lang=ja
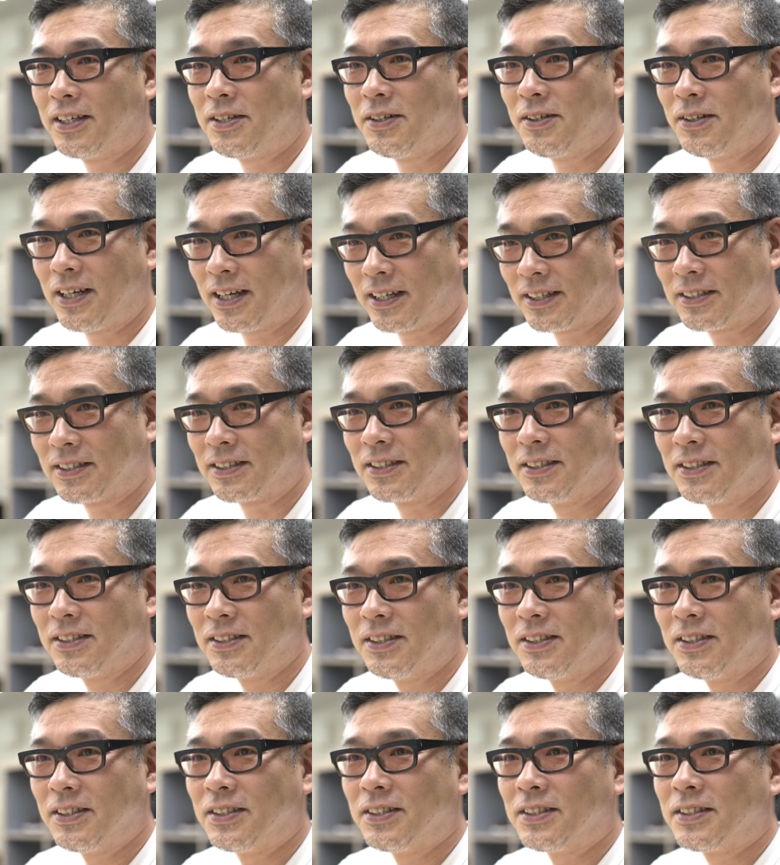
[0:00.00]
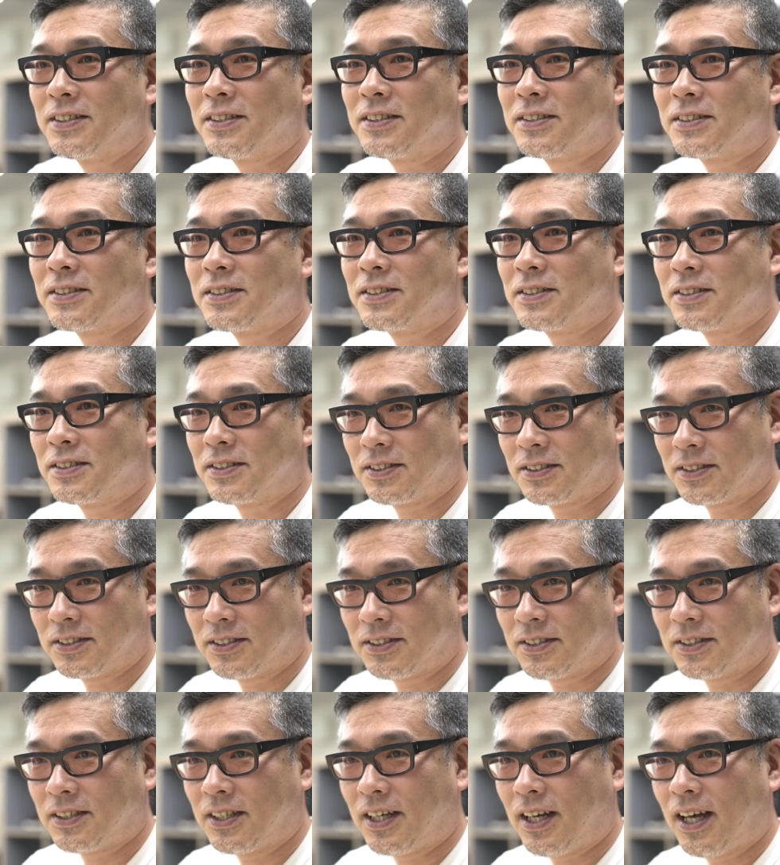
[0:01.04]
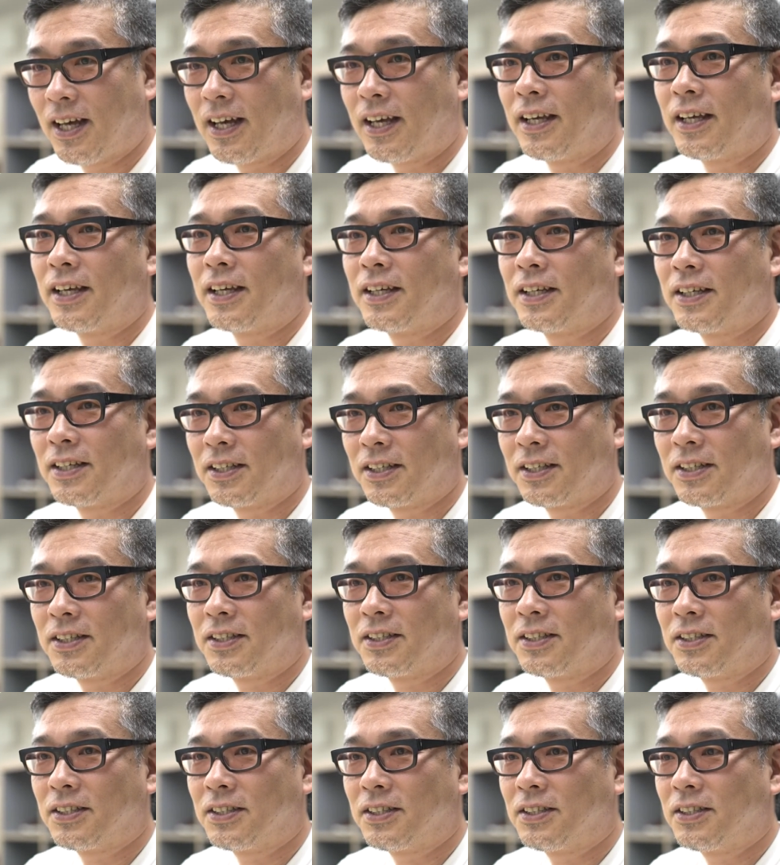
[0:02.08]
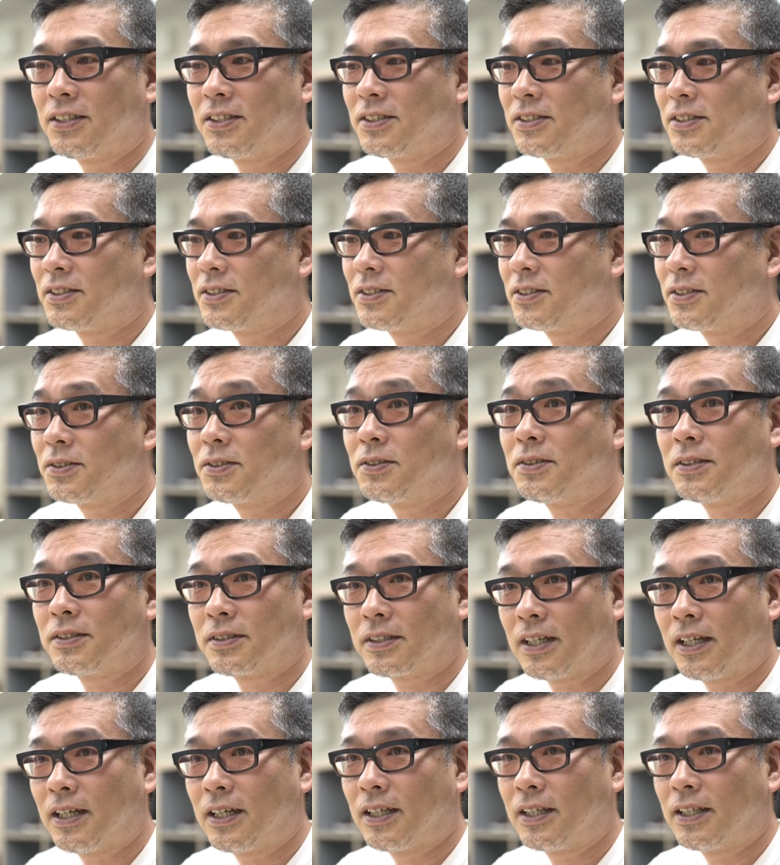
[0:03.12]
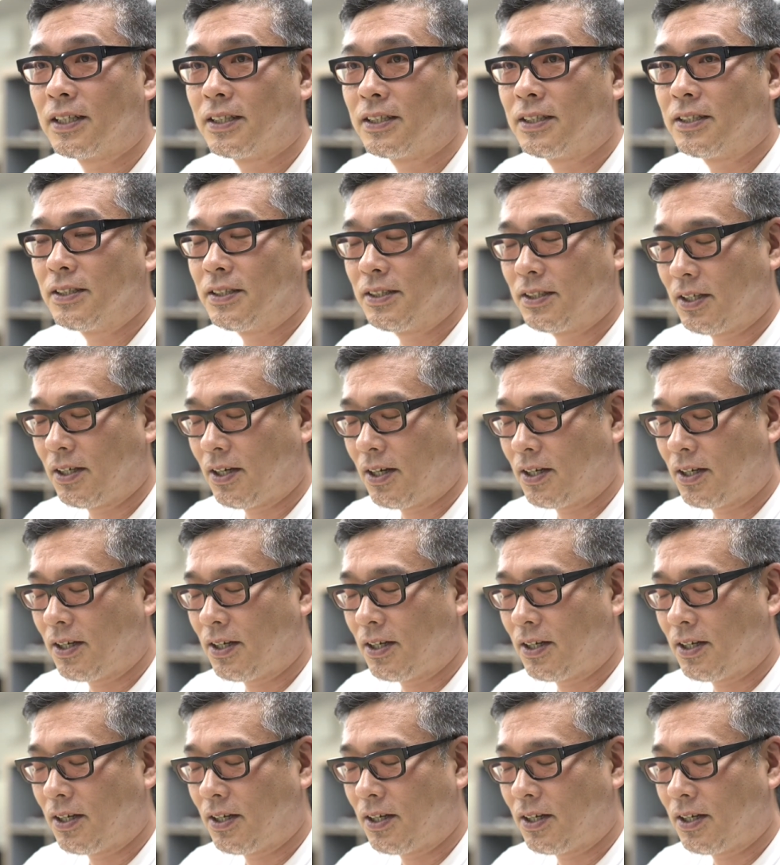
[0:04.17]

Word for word: ようやくなんかこの回においてはい分かったような気がします、そうですかはい